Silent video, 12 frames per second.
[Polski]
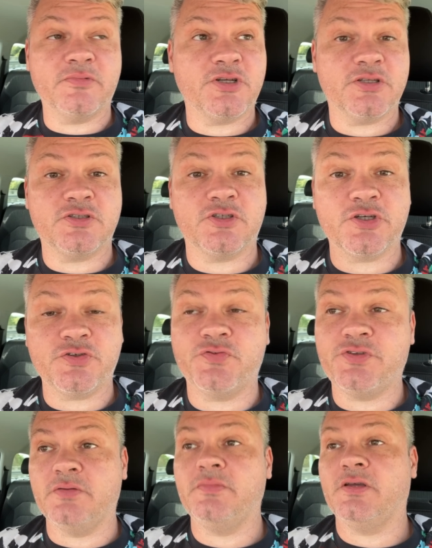że coś w
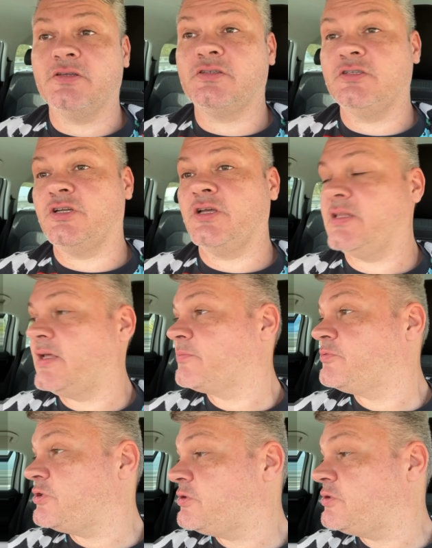tym jest, że jednak